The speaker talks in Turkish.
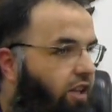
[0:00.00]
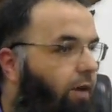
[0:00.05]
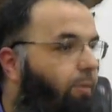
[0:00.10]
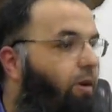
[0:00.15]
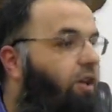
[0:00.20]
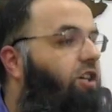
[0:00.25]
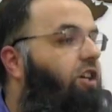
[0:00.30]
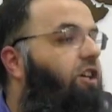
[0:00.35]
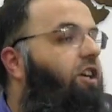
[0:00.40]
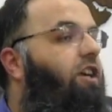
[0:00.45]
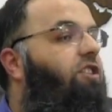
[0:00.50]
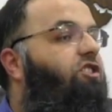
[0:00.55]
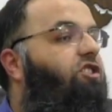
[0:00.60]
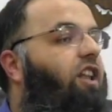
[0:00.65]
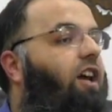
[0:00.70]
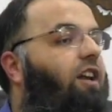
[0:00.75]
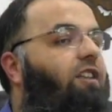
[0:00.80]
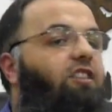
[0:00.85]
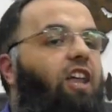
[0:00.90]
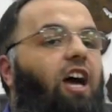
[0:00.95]
Demek ki
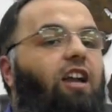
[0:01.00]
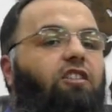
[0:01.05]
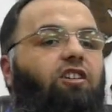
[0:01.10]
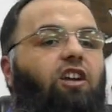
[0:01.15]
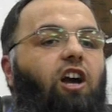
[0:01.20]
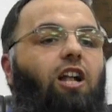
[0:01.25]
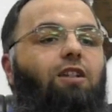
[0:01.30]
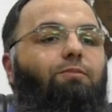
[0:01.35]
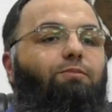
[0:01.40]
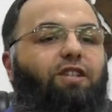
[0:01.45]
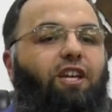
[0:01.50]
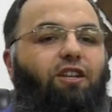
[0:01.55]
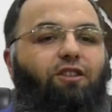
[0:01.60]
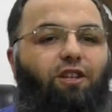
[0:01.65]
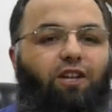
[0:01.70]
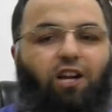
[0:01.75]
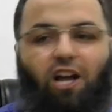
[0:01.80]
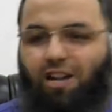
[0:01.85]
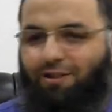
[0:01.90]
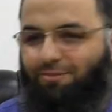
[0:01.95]
gençler dert
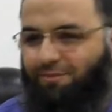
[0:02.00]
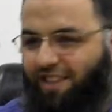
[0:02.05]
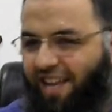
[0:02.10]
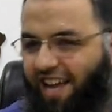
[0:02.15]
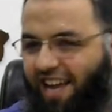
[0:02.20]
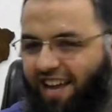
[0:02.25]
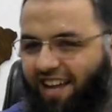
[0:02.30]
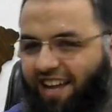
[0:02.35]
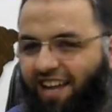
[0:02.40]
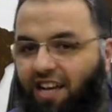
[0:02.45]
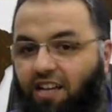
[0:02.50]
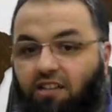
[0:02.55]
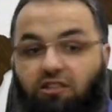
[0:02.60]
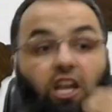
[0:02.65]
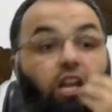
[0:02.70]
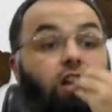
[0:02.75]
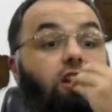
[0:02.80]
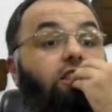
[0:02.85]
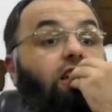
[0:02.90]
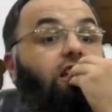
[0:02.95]
kalptedir kalpte.
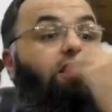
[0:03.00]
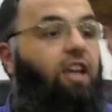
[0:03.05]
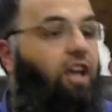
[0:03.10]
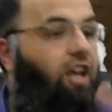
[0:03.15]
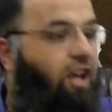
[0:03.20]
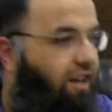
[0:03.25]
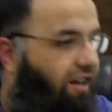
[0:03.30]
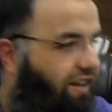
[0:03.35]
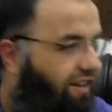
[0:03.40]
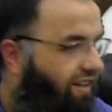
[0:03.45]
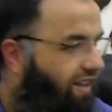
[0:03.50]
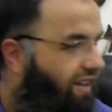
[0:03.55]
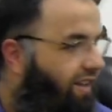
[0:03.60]
Dilde değil.